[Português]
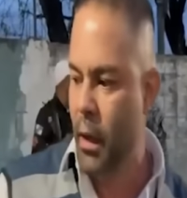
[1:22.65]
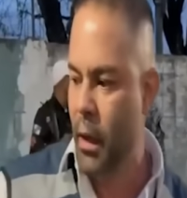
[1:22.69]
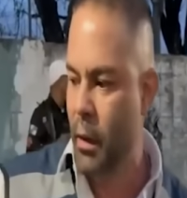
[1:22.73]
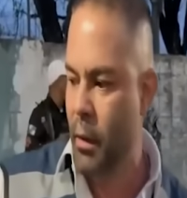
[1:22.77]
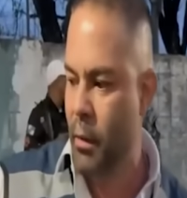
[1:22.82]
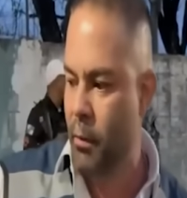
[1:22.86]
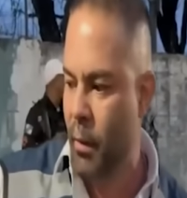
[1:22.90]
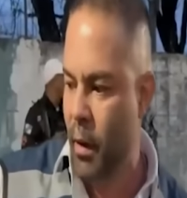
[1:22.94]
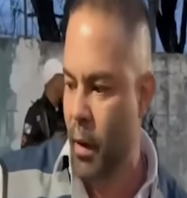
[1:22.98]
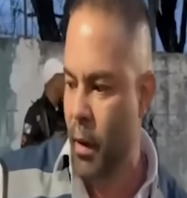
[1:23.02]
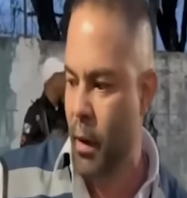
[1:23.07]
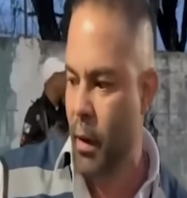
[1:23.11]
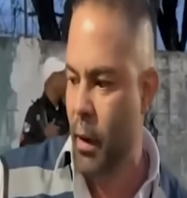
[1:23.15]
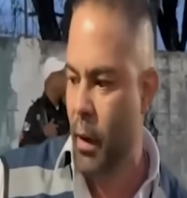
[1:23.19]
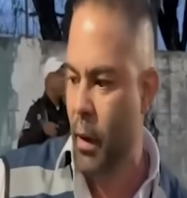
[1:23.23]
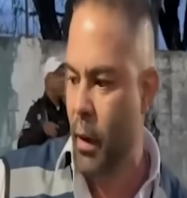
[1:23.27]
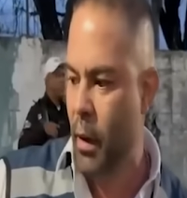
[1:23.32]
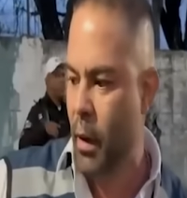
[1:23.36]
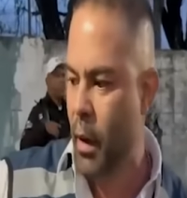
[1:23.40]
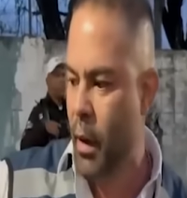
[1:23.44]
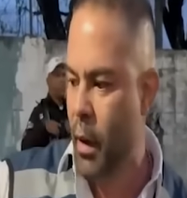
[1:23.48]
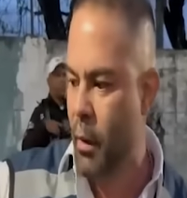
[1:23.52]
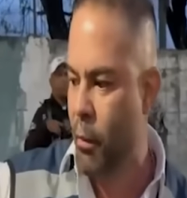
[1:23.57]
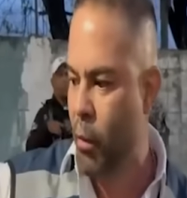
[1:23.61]
em,
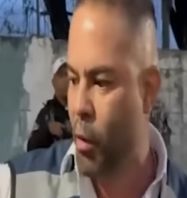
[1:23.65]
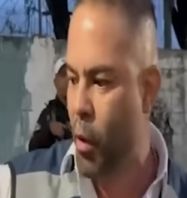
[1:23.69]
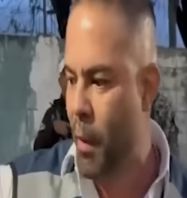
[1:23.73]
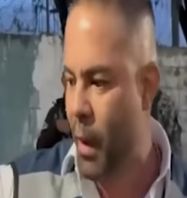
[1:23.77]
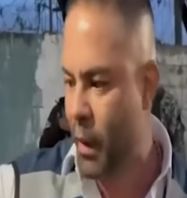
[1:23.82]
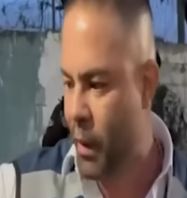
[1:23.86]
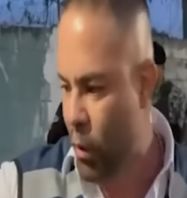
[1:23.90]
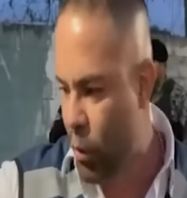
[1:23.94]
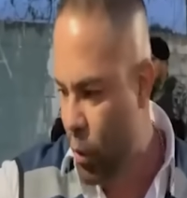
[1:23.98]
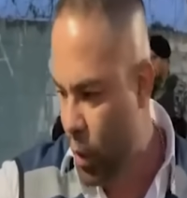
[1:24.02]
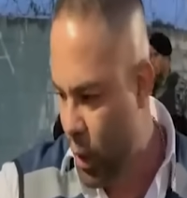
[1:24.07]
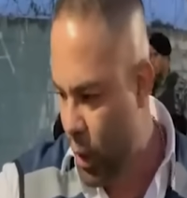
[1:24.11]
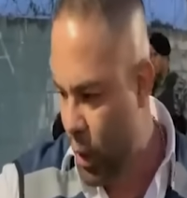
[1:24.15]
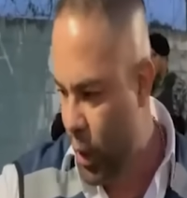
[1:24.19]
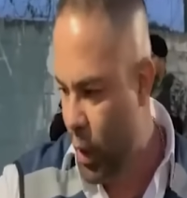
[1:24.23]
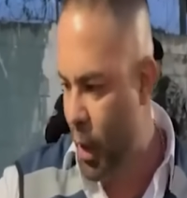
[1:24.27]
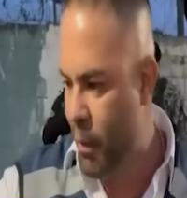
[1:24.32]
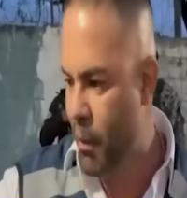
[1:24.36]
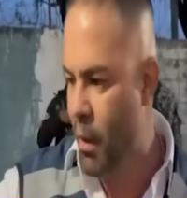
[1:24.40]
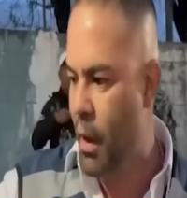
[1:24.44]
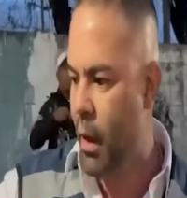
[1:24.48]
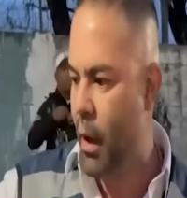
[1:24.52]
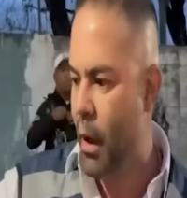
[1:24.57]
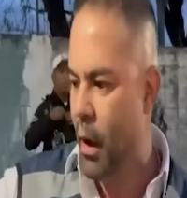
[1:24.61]
em, em combater o
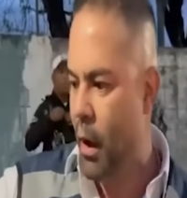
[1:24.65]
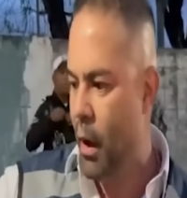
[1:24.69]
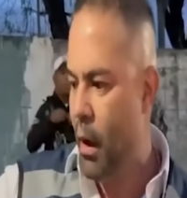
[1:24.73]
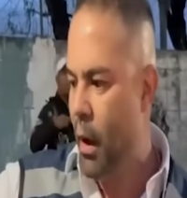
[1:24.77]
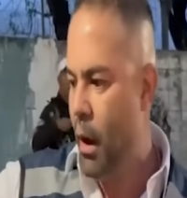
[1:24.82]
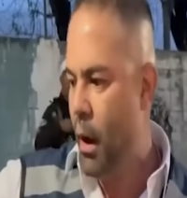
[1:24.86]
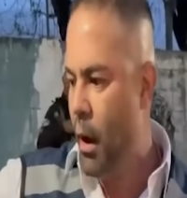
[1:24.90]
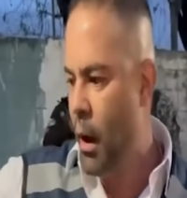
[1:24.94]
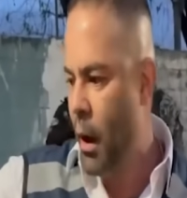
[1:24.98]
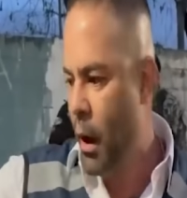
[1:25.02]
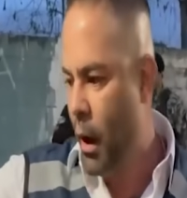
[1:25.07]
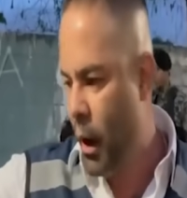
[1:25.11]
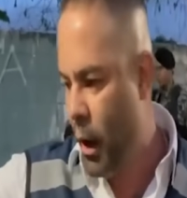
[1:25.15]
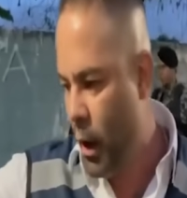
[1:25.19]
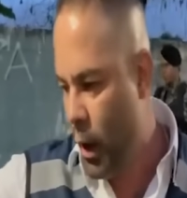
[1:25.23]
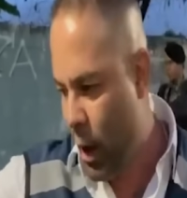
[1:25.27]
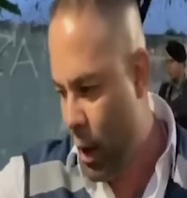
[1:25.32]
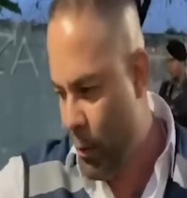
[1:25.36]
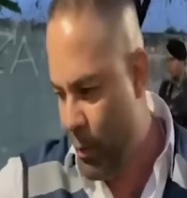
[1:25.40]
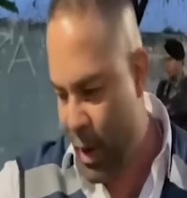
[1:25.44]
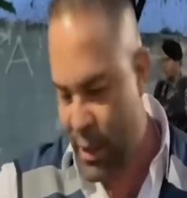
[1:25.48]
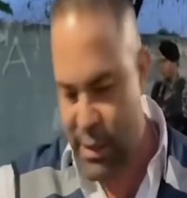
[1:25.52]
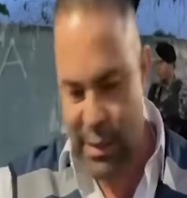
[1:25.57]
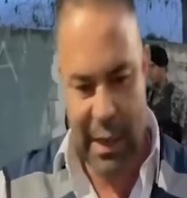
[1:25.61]
crime,
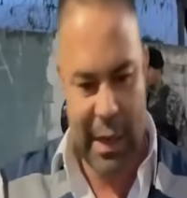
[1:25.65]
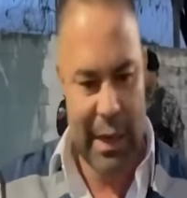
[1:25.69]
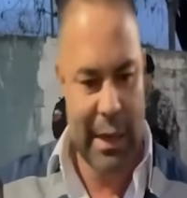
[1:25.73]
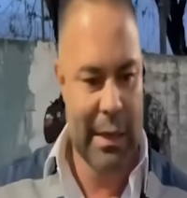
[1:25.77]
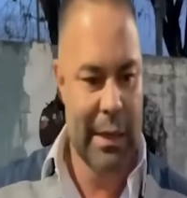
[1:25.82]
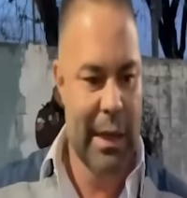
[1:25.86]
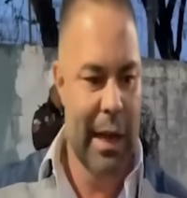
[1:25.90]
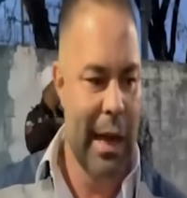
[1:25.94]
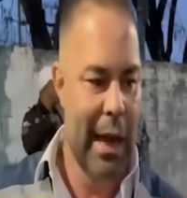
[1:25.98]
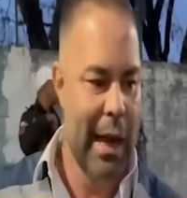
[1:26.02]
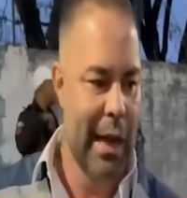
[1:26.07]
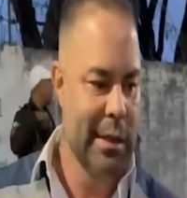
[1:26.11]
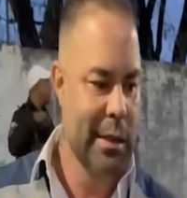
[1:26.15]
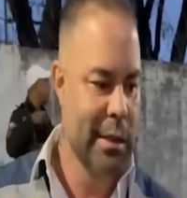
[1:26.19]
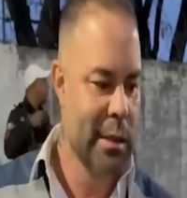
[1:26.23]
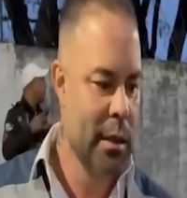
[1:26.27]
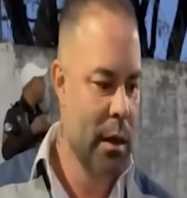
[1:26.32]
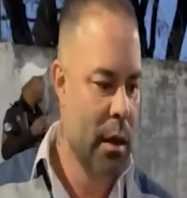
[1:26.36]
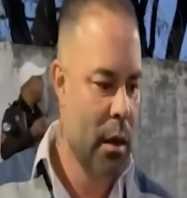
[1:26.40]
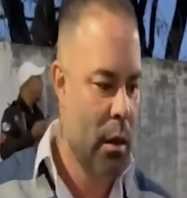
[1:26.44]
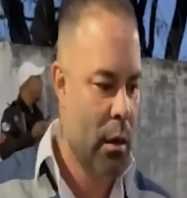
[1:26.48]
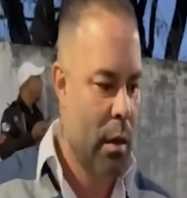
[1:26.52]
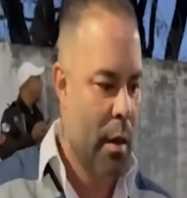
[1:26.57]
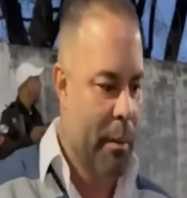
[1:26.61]
a marginalidade,
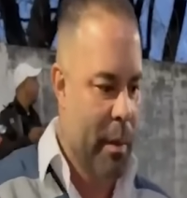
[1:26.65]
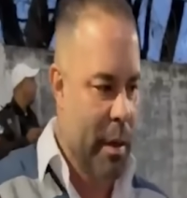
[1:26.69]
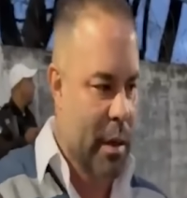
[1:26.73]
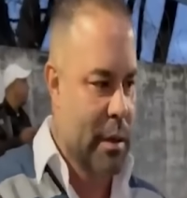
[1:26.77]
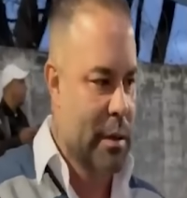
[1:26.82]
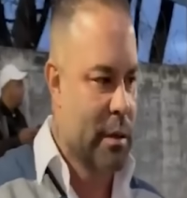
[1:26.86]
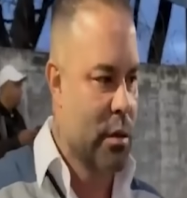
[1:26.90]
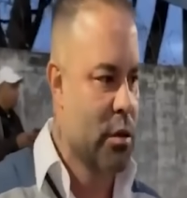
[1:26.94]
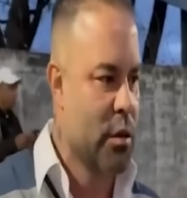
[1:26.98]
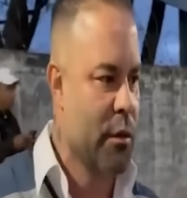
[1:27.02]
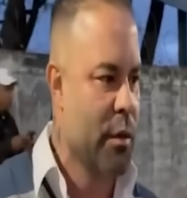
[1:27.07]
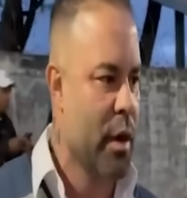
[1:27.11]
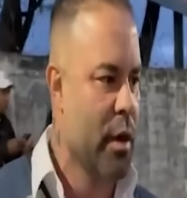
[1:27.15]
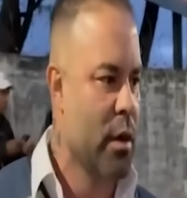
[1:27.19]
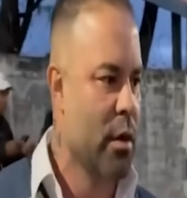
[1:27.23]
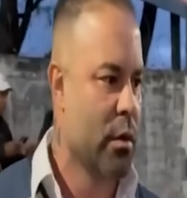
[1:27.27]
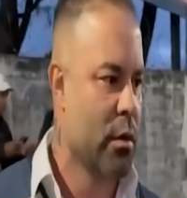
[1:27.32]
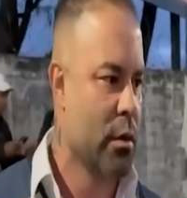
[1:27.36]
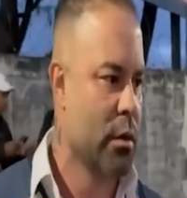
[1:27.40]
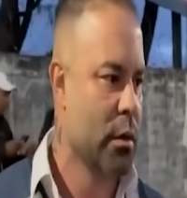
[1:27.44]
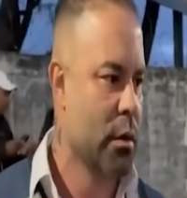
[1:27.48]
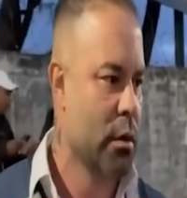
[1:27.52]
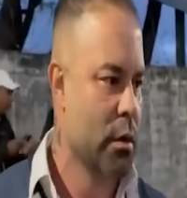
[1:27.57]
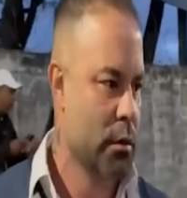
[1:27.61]
não a apreensão de
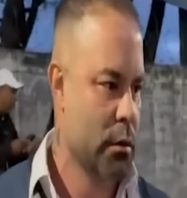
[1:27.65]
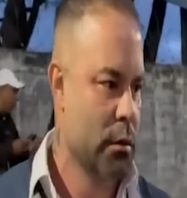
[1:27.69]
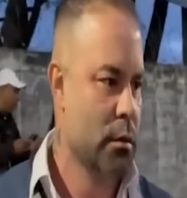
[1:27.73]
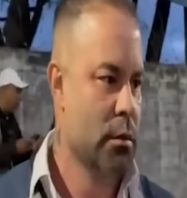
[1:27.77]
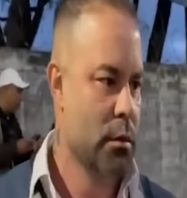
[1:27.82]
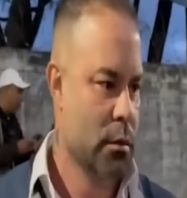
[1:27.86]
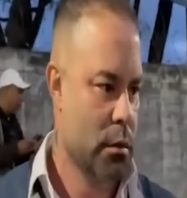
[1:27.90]
veículo.